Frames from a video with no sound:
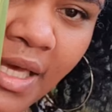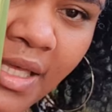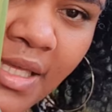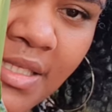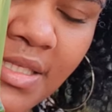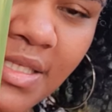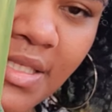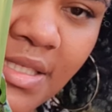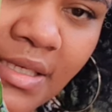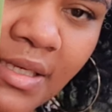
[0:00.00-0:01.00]
aériennes
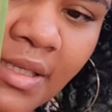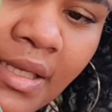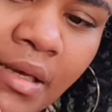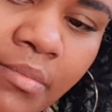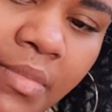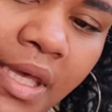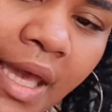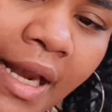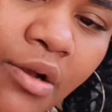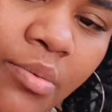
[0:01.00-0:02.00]
ici,
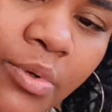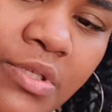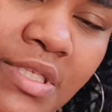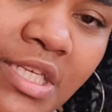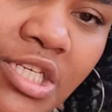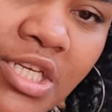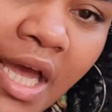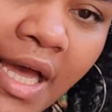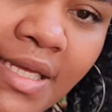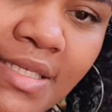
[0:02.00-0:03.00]
mais elles commencent
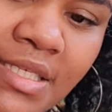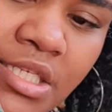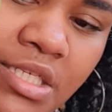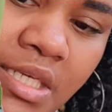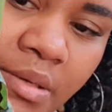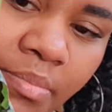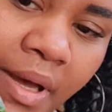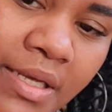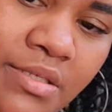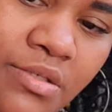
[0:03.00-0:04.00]
déjà à sécher
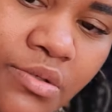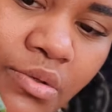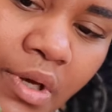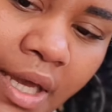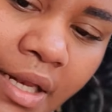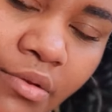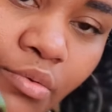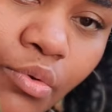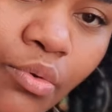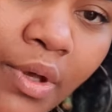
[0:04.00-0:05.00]
parce qu'elles
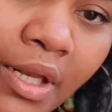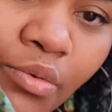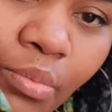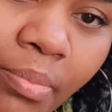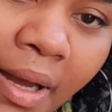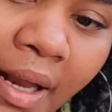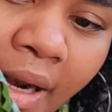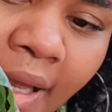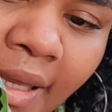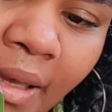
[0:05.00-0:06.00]
n'ont pas la